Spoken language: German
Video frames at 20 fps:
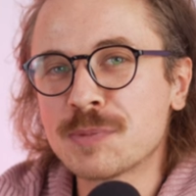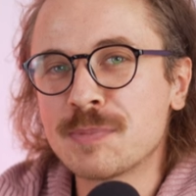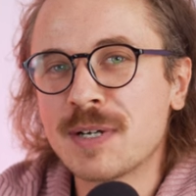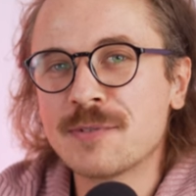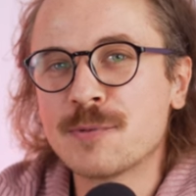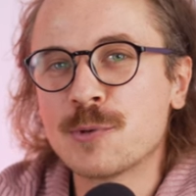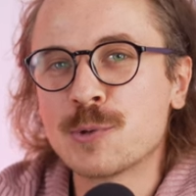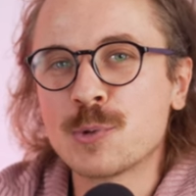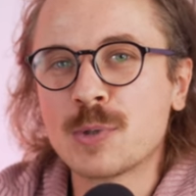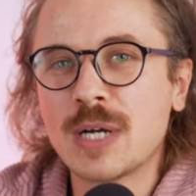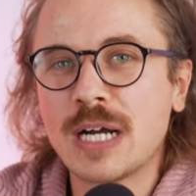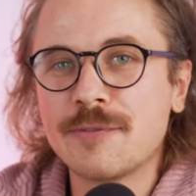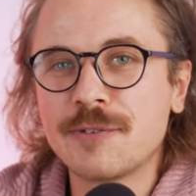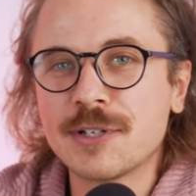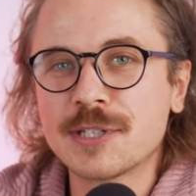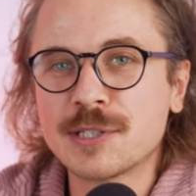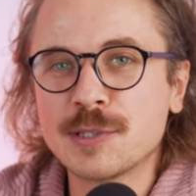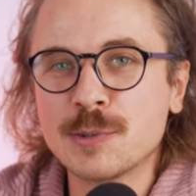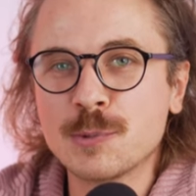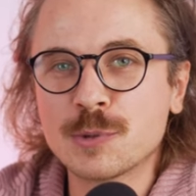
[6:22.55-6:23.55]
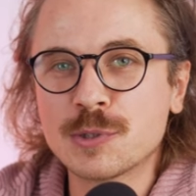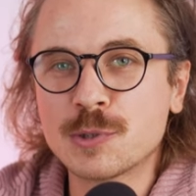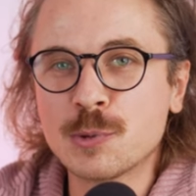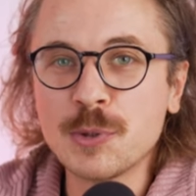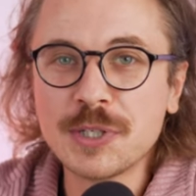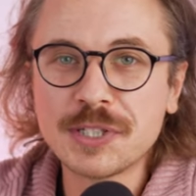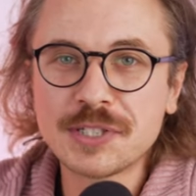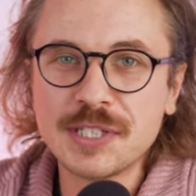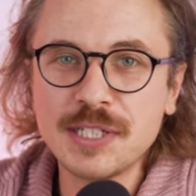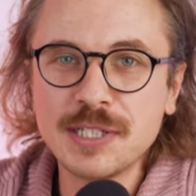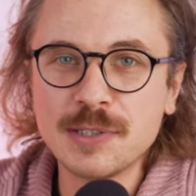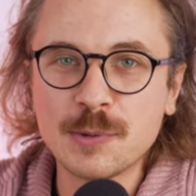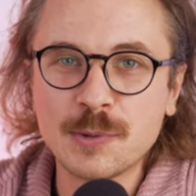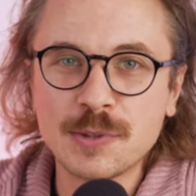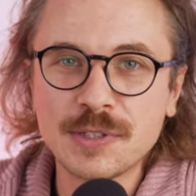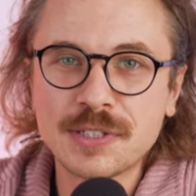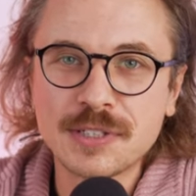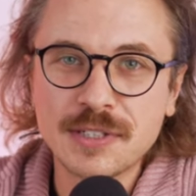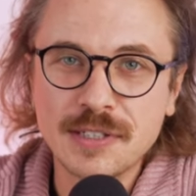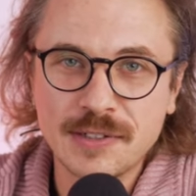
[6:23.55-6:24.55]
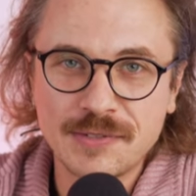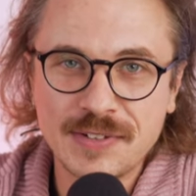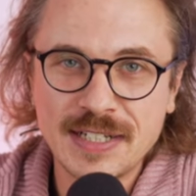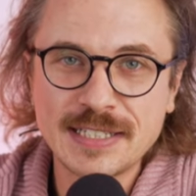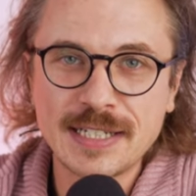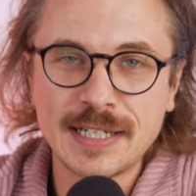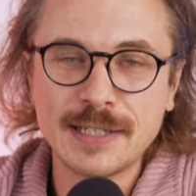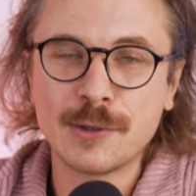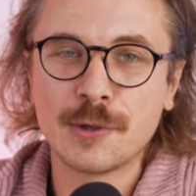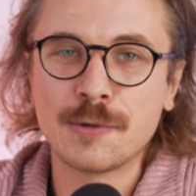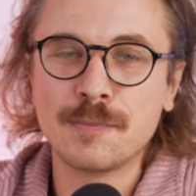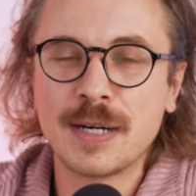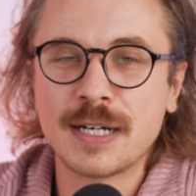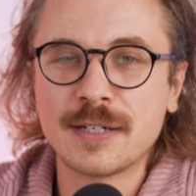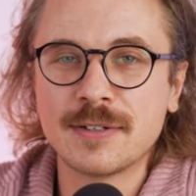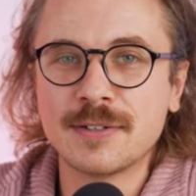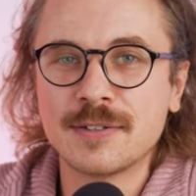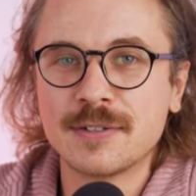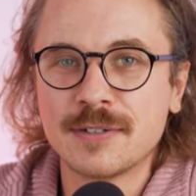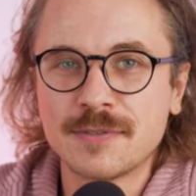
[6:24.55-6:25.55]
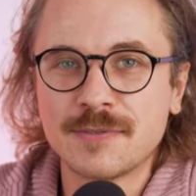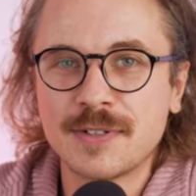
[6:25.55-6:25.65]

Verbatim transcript: bei Photographics News durchziehen und äh, weiterhin auch machen.